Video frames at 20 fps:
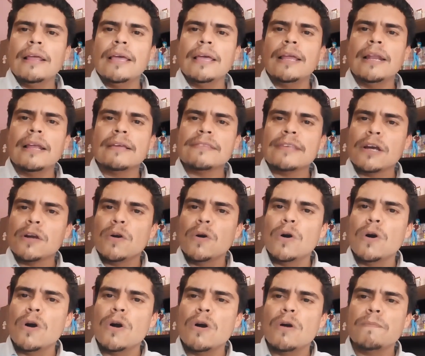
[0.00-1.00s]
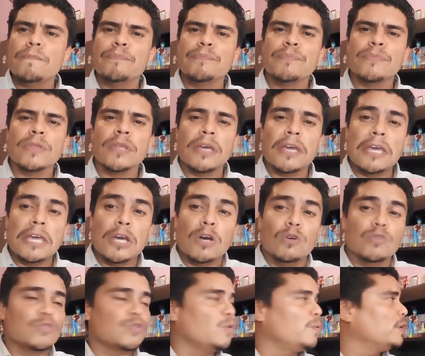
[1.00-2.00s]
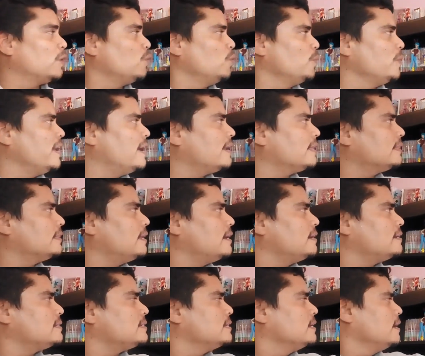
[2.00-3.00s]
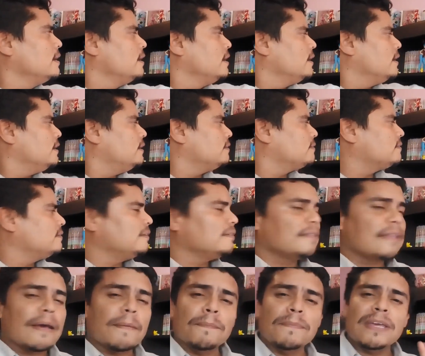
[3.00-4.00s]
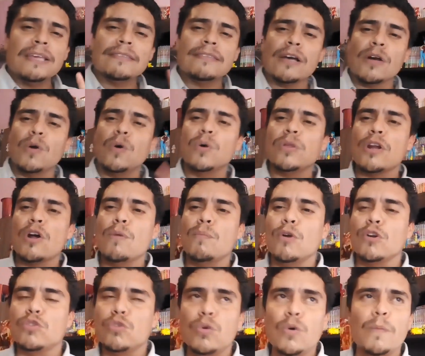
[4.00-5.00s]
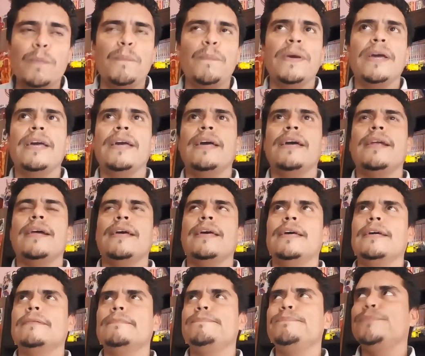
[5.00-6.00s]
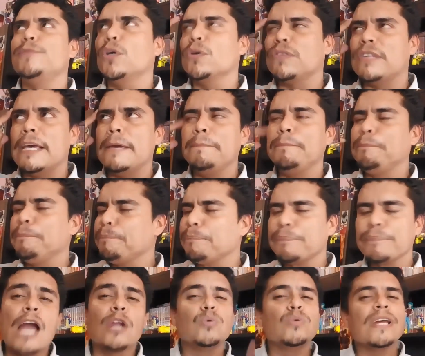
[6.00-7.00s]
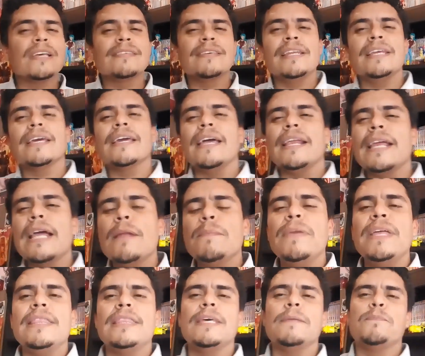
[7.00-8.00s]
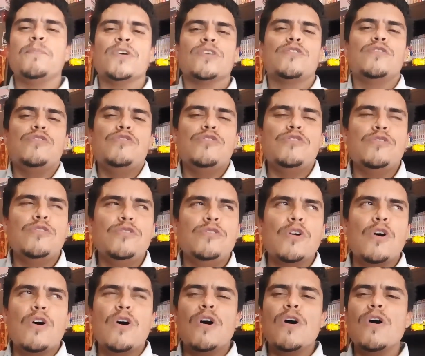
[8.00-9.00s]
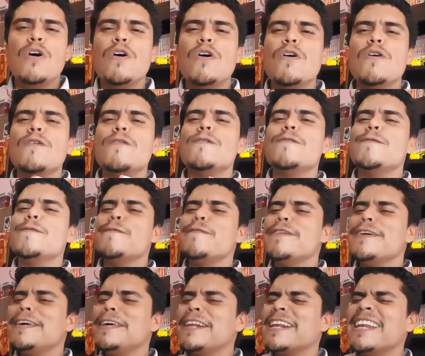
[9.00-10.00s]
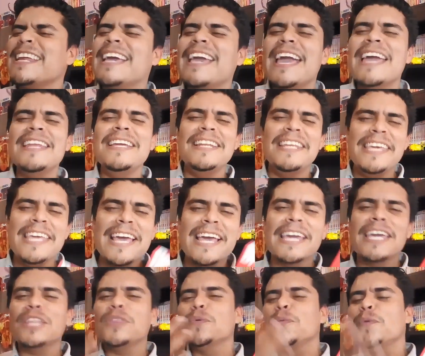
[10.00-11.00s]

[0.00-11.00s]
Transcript: eh, la sacó con sobrecubiertas, este, también sacó Dragon Ball Super, no sé, algunas series que realmente pues no requerirían que